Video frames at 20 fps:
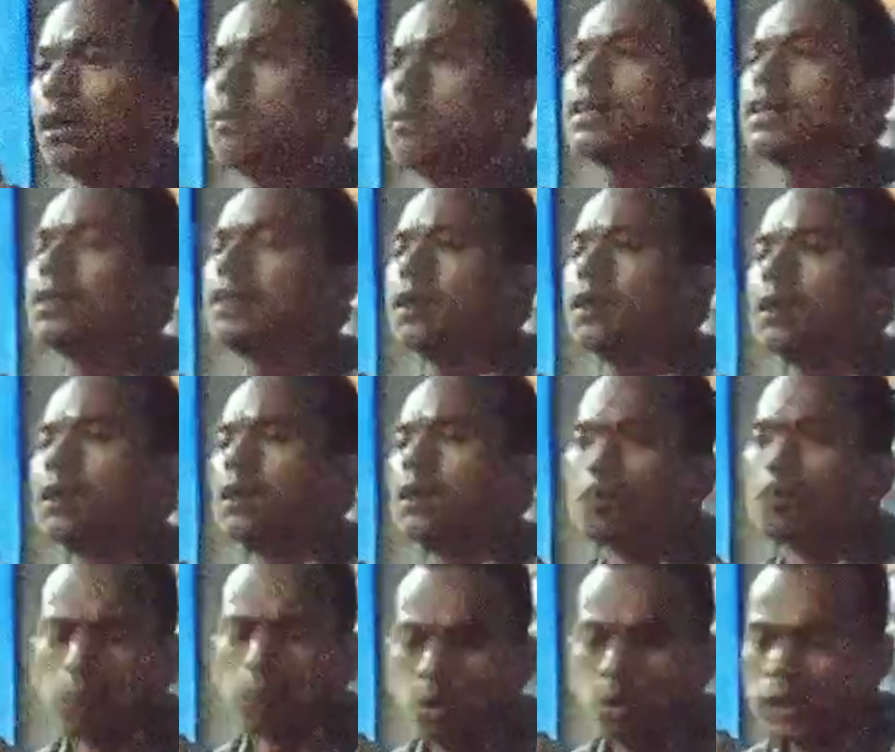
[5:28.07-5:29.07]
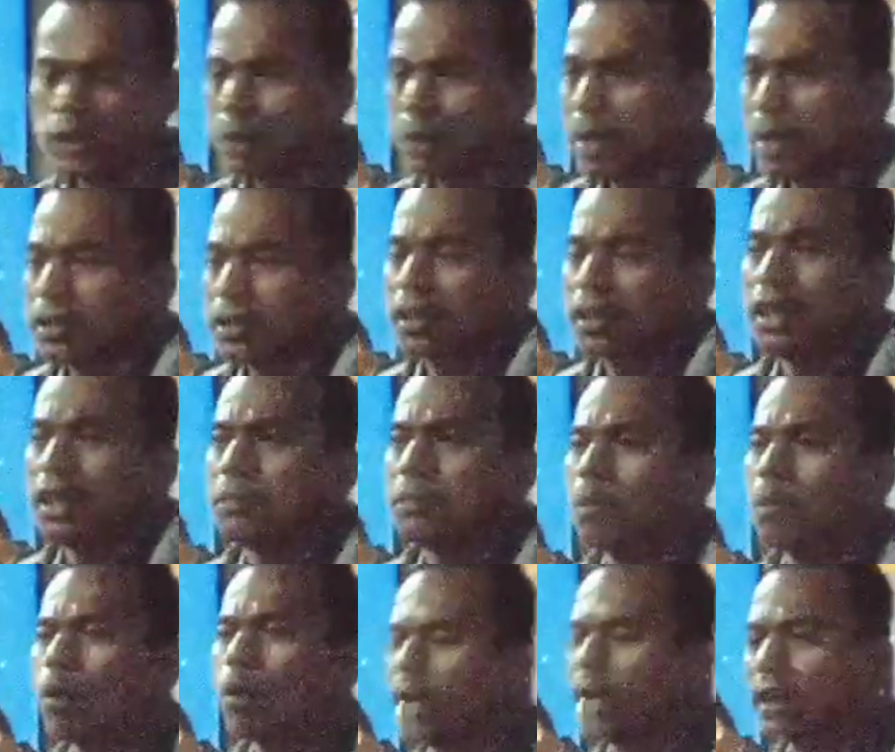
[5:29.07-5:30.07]
Mas, pusing mas sekian mah
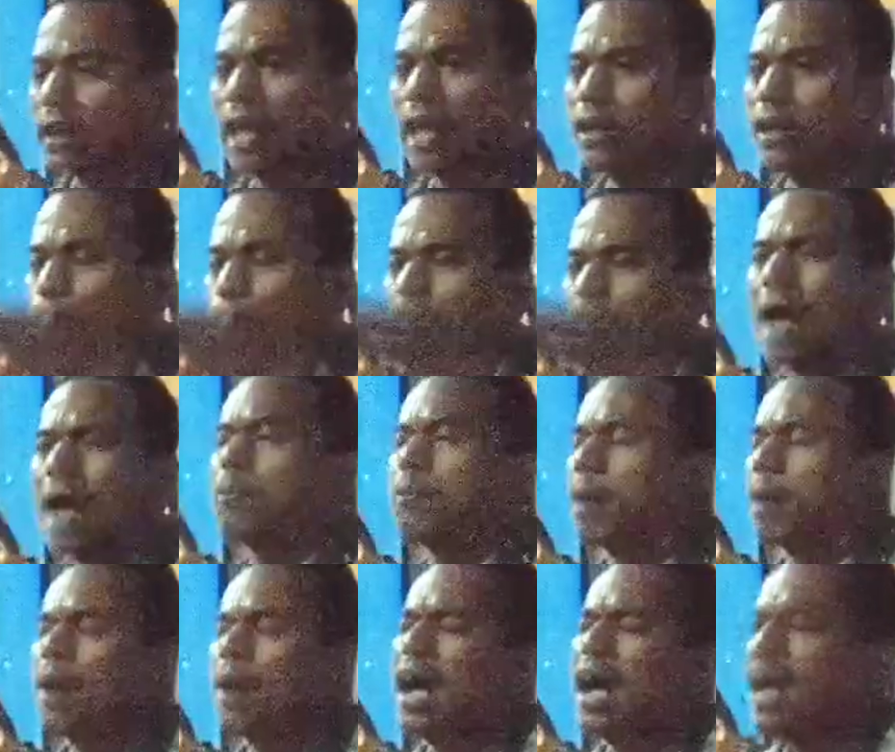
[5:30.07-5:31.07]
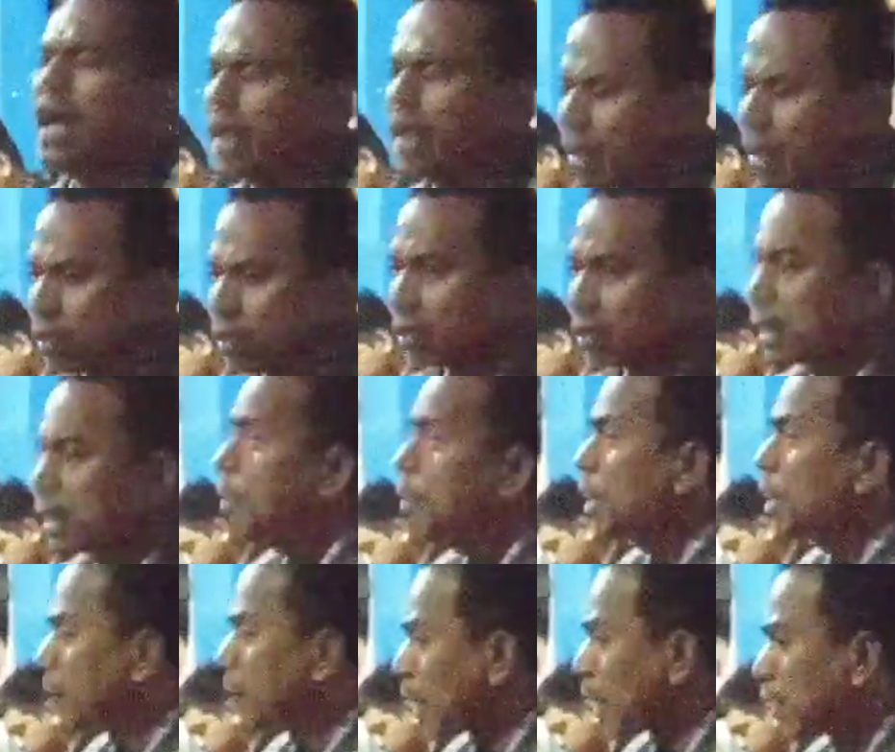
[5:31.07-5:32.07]
modal tani ku nambah pak iya. Ya
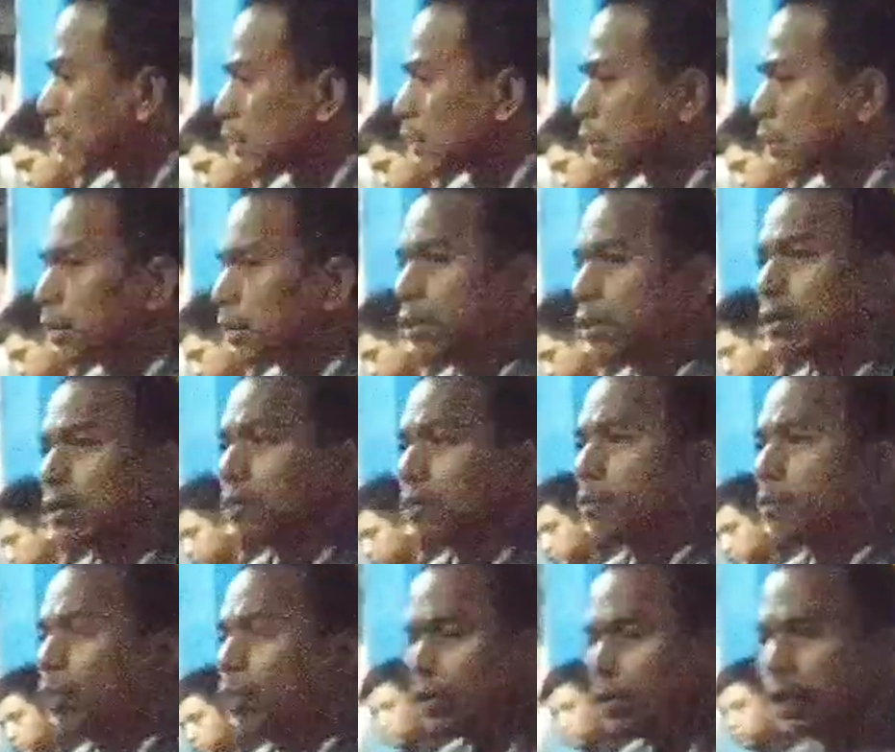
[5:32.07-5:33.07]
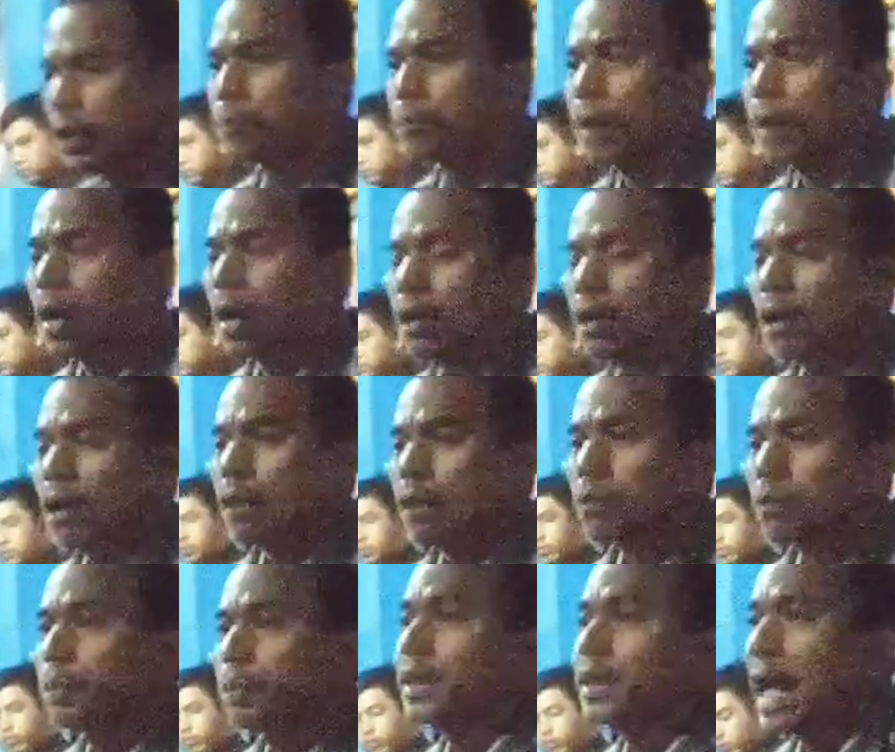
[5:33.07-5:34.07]
beli Pak. Bukan Pak,
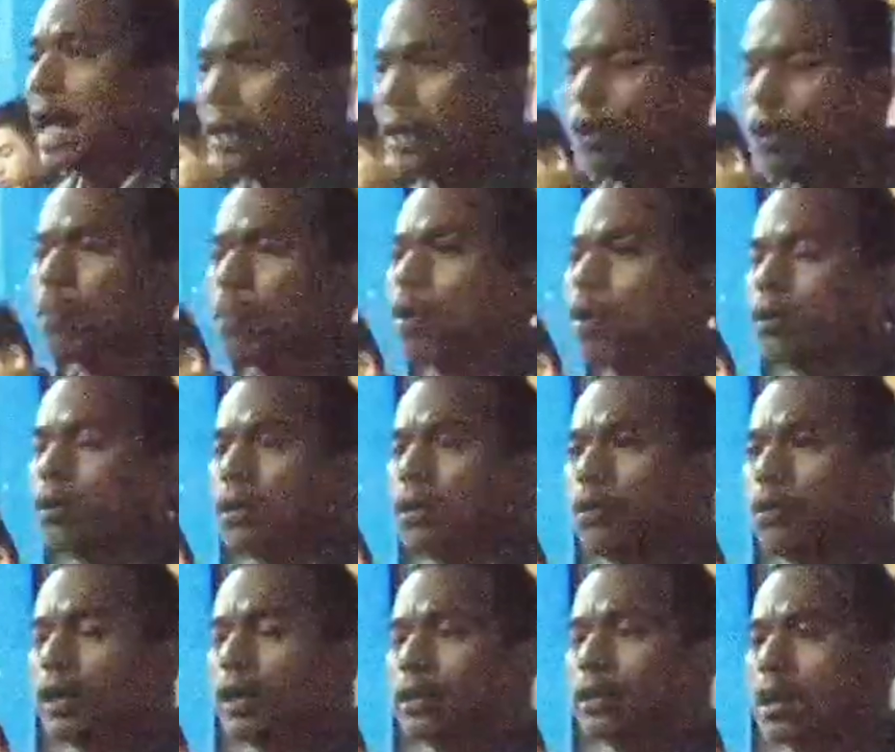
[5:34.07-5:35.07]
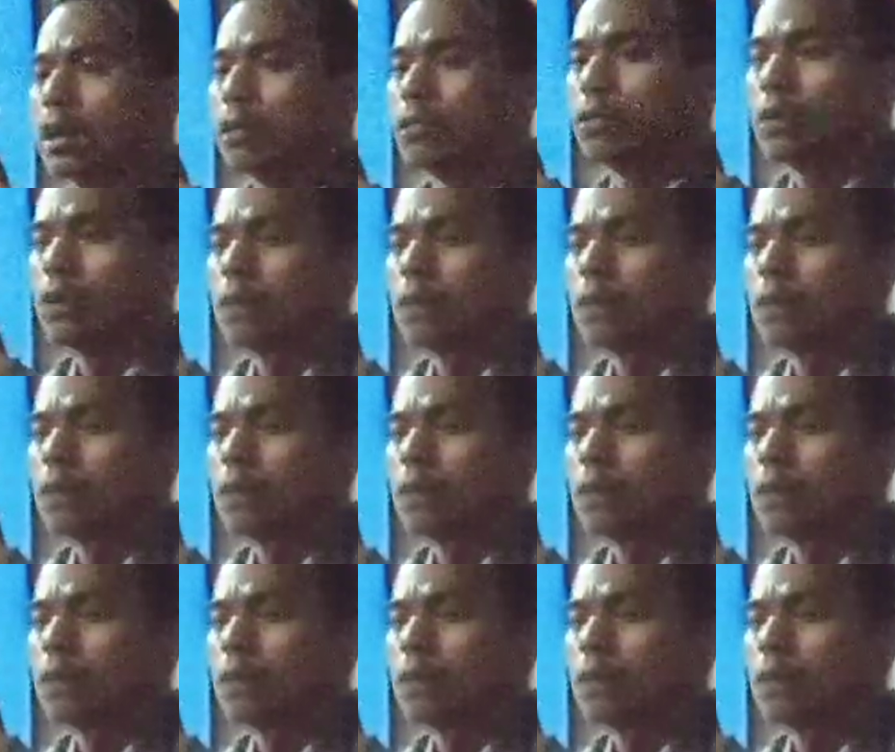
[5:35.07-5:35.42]
petani ngomong karo kita ku.